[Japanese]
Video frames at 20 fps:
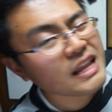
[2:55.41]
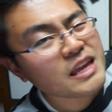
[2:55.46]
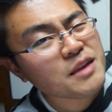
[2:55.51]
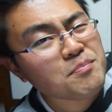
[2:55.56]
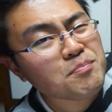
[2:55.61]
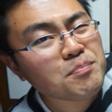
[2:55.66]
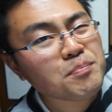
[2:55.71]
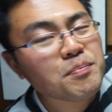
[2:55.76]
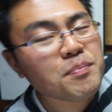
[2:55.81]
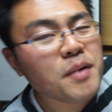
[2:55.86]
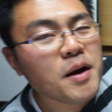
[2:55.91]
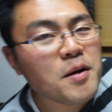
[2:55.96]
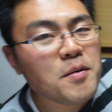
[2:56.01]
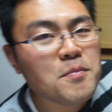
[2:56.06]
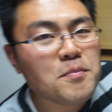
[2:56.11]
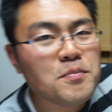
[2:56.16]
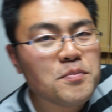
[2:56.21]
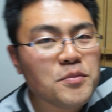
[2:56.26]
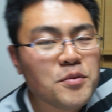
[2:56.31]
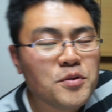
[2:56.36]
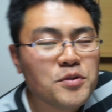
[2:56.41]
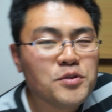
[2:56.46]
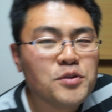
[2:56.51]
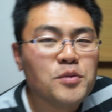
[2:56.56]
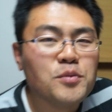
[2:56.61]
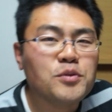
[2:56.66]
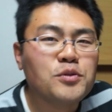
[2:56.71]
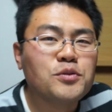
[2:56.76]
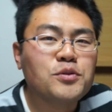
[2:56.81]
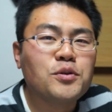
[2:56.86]
だ一般の
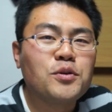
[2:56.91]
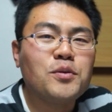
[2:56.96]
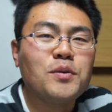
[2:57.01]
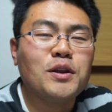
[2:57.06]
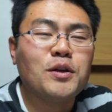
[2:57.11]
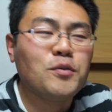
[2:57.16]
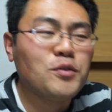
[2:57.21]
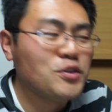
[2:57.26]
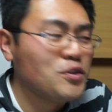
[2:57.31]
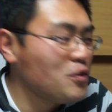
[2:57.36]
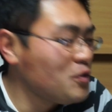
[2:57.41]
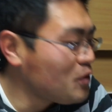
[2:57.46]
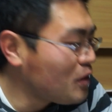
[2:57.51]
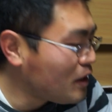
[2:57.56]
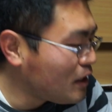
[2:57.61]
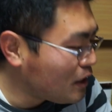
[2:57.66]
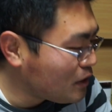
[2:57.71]
人もそこまで面白いのか